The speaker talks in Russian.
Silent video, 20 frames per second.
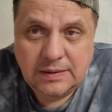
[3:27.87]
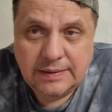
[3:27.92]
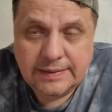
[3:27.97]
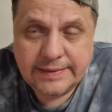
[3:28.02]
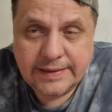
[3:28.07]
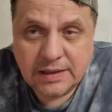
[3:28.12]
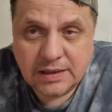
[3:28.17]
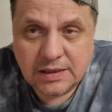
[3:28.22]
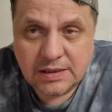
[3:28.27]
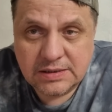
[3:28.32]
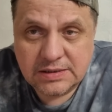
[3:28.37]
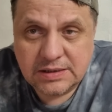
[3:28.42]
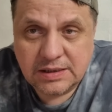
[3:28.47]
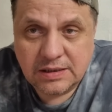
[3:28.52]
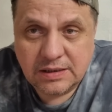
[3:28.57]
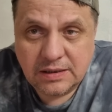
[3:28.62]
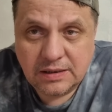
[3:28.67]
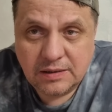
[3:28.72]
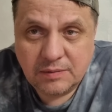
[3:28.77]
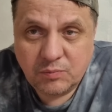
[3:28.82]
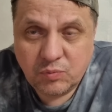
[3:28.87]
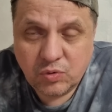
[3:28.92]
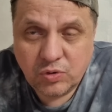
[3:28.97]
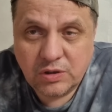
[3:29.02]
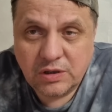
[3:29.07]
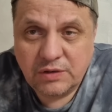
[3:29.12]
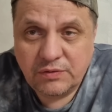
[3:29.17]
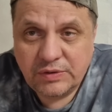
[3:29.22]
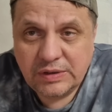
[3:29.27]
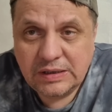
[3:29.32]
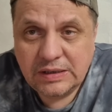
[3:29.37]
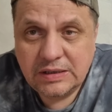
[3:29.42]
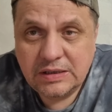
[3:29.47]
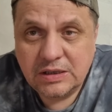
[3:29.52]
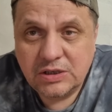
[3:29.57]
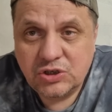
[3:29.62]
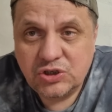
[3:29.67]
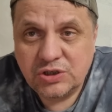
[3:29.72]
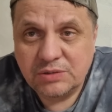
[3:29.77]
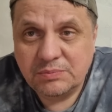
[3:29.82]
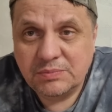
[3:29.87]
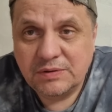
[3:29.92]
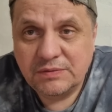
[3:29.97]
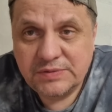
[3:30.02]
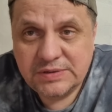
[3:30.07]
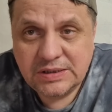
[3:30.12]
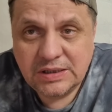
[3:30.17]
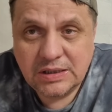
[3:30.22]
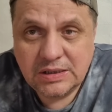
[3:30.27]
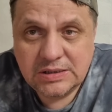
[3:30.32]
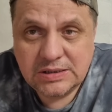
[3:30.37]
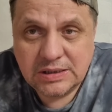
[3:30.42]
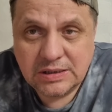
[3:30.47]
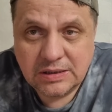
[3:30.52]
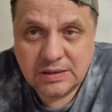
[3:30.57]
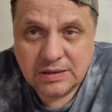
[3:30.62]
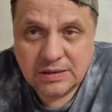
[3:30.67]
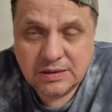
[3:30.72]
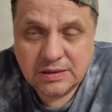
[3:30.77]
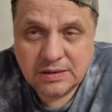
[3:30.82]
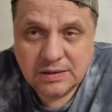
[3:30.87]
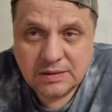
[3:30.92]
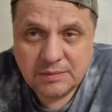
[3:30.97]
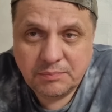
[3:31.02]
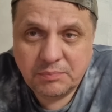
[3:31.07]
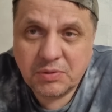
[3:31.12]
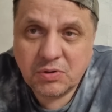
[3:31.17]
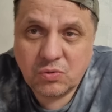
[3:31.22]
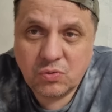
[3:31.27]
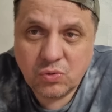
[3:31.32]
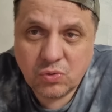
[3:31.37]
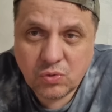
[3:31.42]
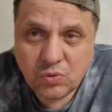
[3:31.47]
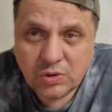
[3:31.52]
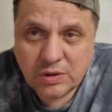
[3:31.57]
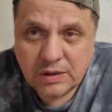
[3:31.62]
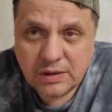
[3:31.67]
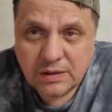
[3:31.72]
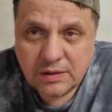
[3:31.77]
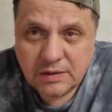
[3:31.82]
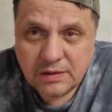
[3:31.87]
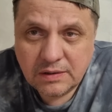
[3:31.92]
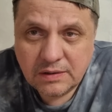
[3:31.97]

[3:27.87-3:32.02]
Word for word: Гораздо более великий, чем все эти прокуроры,